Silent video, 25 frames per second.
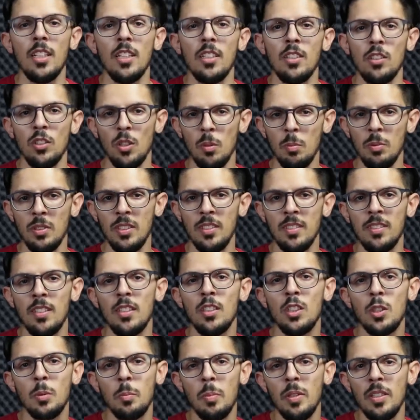Só precisa
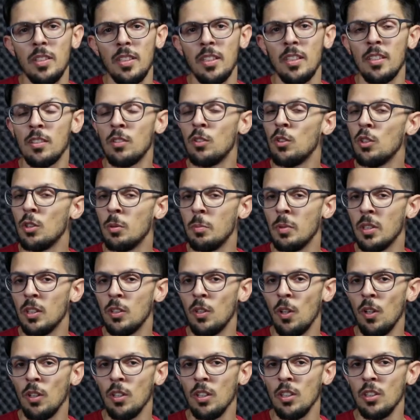despender 2 mil
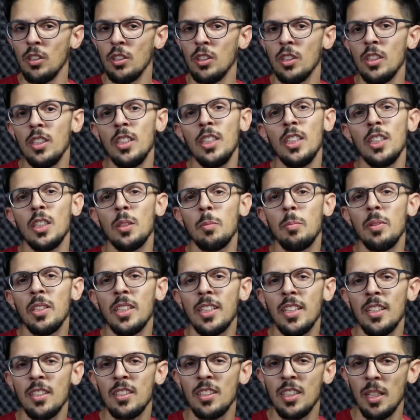dólares e este
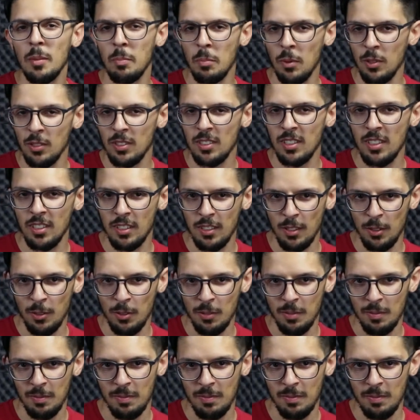brinquedo já pode ser seu.